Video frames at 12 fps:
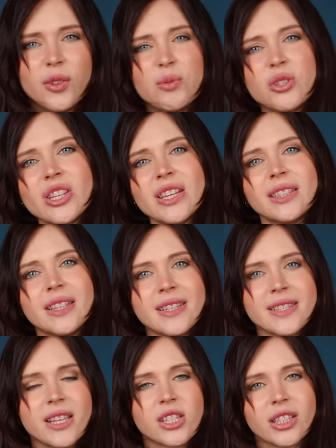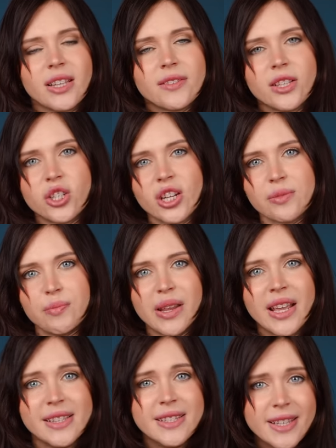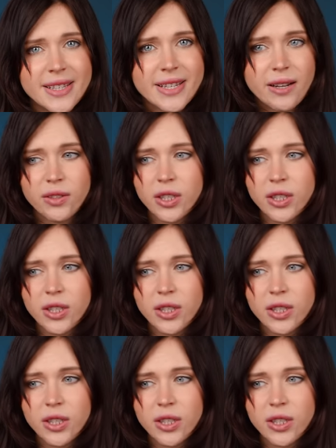Ну, потому что никогда не знаешь, когда в следующий раз пригодится,